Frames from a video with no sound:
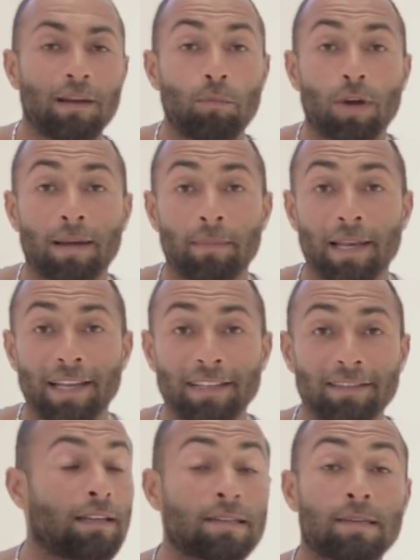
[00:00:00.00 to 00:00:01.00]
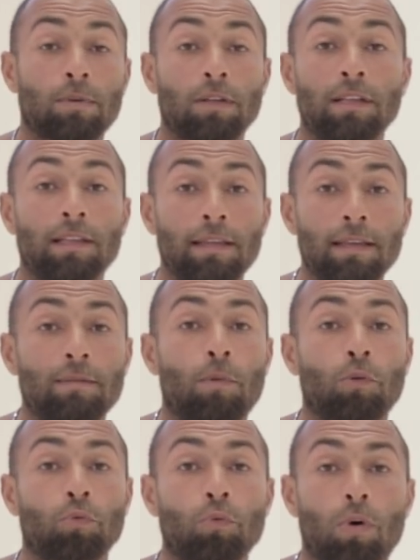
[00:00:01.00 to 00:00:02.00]
المكملات اللي ظبطت لي
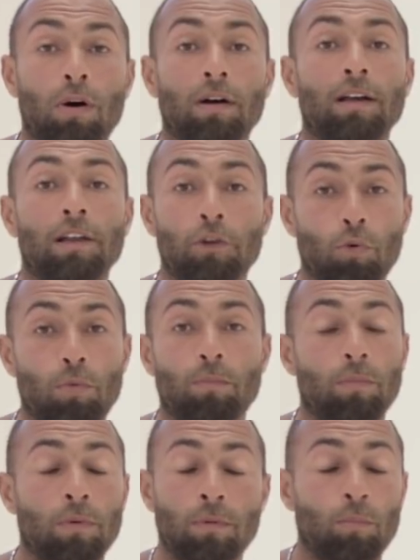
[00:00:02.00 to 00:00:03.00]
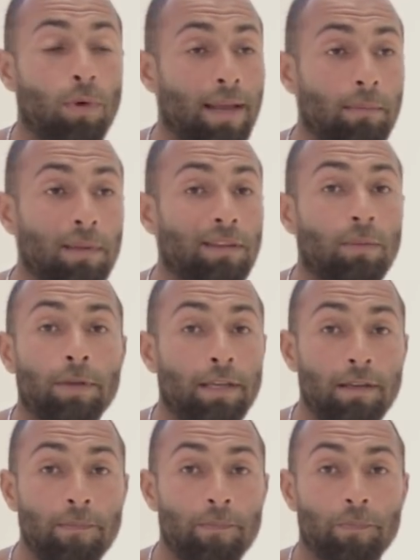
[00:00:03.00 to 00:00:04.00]
موضوع النوم مكمل
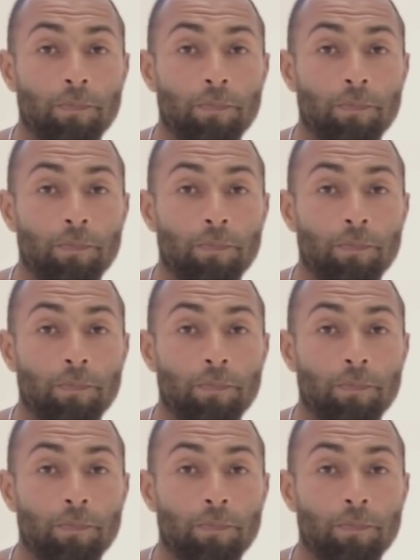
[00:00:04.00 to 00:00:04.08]
طبيعي